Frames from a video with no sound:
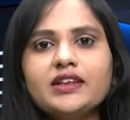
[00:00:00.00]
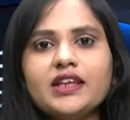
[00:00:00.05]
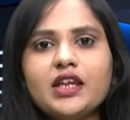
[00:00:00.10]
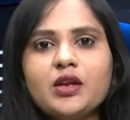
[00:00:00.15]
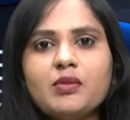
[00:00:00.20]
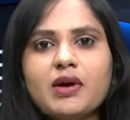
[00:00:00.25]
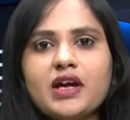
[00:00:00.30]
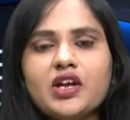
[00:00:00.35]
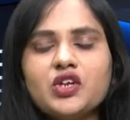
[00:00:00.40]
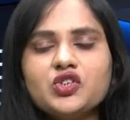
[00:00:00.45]

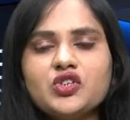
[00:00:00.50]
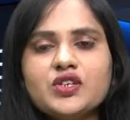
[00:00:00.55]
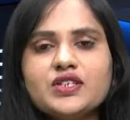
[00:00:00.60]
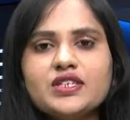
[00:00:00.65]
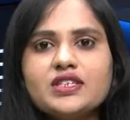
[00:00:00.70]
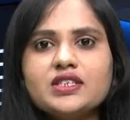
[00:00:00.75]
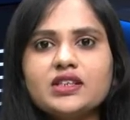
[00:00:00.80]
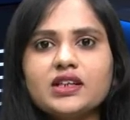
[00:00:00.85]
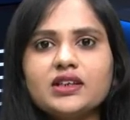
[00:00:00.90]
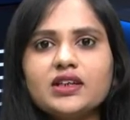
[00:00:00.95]
తీర్మానం
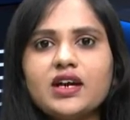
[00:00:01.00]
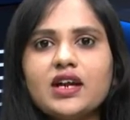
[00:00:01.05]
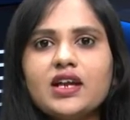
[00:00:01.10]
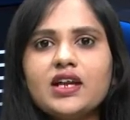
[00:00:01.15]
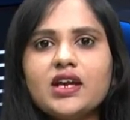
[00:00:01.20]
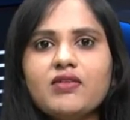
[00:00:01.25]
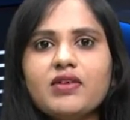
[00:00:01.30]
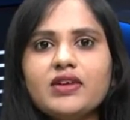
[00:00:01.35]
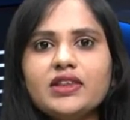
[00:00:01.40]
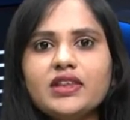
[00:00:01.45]
చేసి
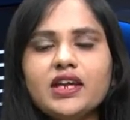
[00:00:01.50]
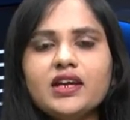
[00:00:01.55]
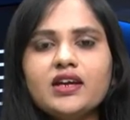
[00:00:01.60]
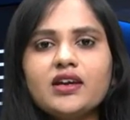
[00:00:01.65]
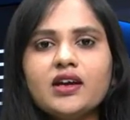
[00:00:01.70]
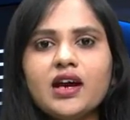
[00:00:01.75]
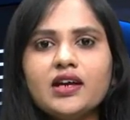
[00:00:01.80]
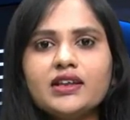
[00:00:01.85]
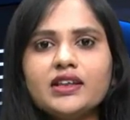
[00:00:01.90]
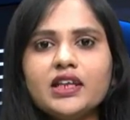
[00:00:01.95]
చట్టానికి
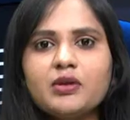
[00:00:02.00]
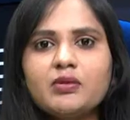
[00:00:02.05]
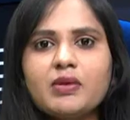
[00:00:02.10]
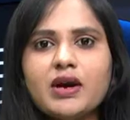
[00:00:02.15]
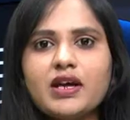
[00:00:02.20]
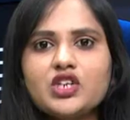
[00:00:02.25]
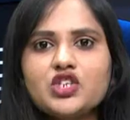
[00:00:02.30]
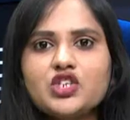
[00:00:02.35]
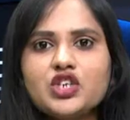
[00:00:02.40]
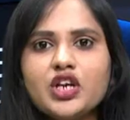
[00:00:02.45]
వ్యతిరేకంగా
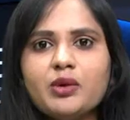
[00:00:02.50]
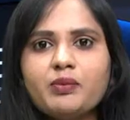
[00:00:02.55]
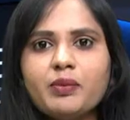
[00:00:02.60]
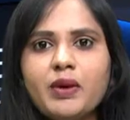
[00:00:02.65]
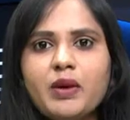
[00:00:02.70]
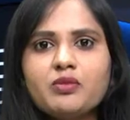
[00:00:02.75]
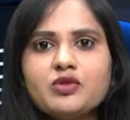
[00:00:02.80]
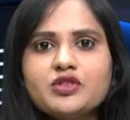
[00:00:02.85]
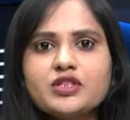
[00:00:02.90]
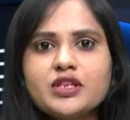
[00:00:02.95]
తీర్మానం
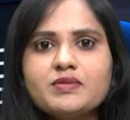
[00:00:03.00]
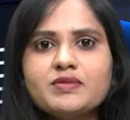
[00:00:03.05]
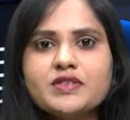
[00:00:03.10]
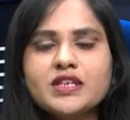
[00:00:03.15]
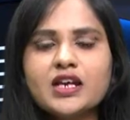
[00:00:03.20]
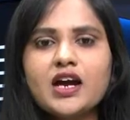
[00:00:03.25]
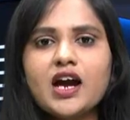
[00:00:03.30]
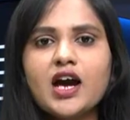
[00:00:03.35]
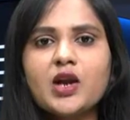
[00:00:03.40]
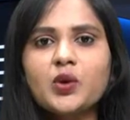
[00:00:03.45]
చేయడంపై ముస్లిం
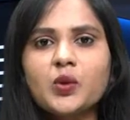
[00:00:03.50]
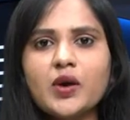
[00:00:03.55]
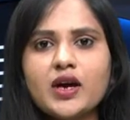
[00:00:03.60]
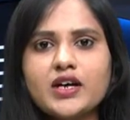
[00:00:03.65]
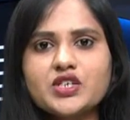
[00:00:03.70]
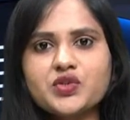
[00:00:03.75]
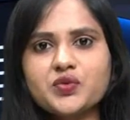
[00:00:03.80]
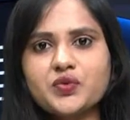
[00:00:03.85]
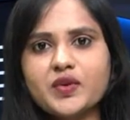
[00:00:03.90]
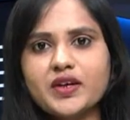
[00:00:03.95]
సంఘాలు
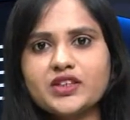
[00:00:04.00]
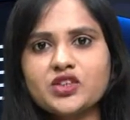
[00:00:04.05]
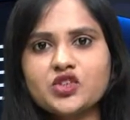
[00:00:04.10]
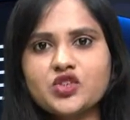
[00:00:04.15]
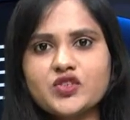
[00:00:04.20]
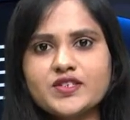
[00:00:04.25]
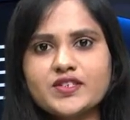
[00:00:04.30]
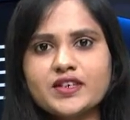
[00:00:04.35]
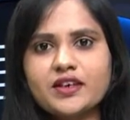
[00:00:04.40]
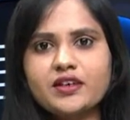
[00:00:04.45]
హర్షం వ్యక్తం
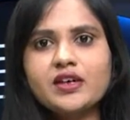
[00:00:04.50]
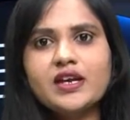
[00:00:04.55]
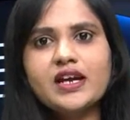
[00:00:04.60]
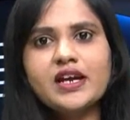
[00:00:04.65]
చేశాయి